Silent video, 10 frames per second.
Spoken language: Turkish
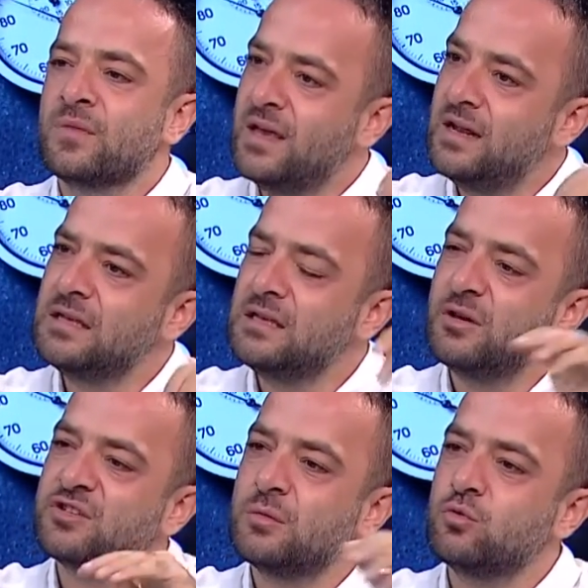Herhangi
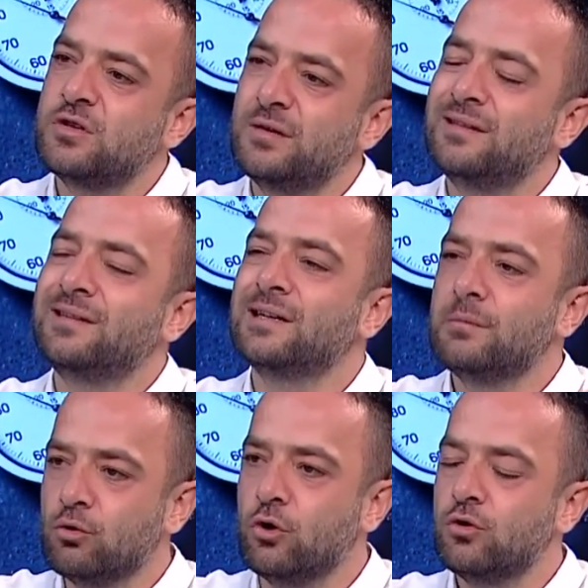başka bu seviyeye
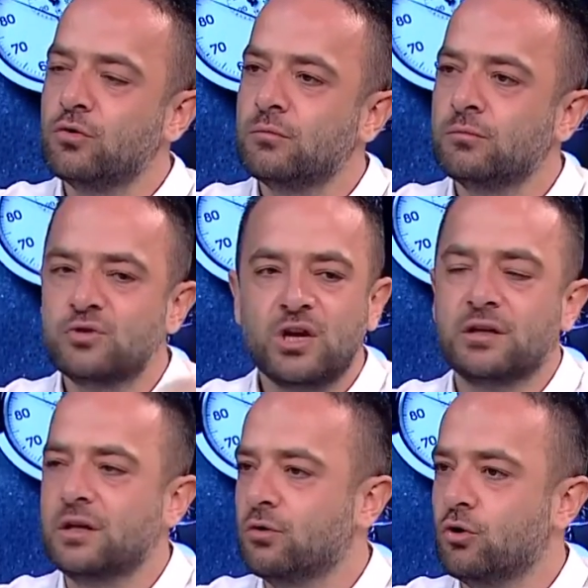takıma koy.
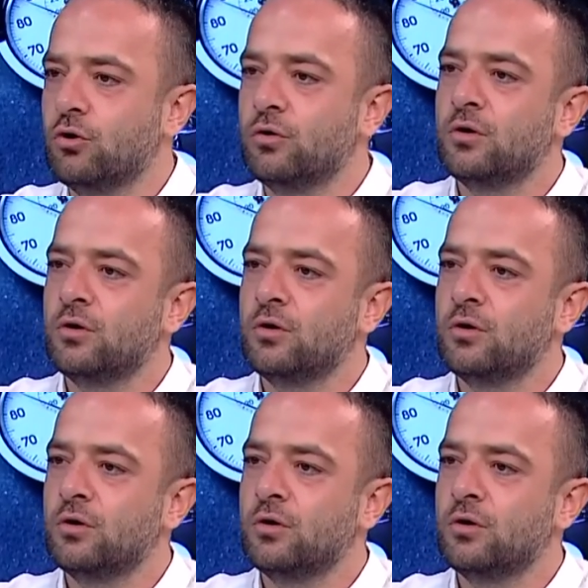Schalke'ye koy.